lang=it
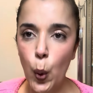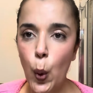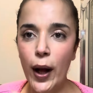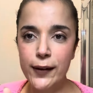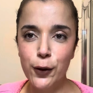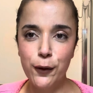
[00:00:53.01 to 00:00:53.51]

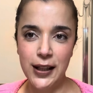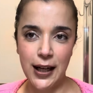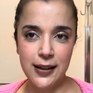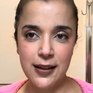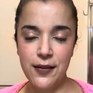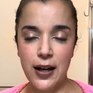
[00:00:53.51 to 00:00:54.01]
quando
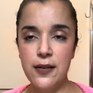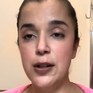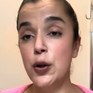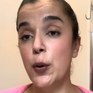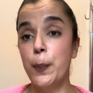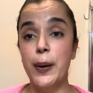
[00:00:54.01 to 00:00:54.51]
vedrete i vari
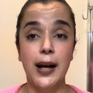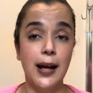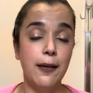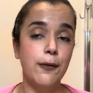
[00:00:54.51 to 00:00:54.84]
video perché